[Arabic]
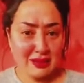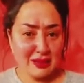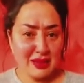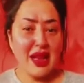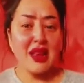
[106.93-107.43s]

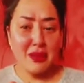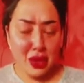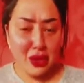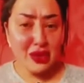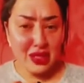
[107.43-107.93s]
أنا ما
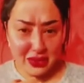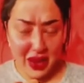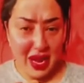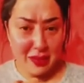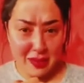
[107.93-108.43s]
كنتش
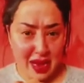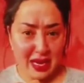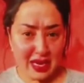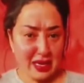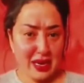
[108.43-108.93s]
بحال ما
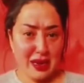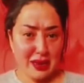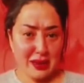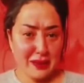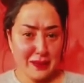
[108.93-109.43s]
هكا
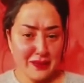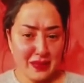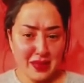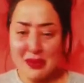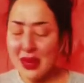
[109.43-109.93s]

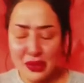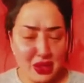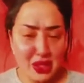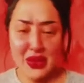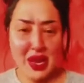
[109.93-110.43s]
ما كنتش
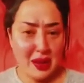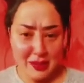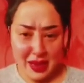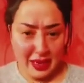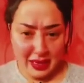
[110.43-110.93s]
بحال
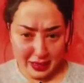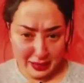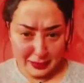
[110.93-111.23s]
ما هكا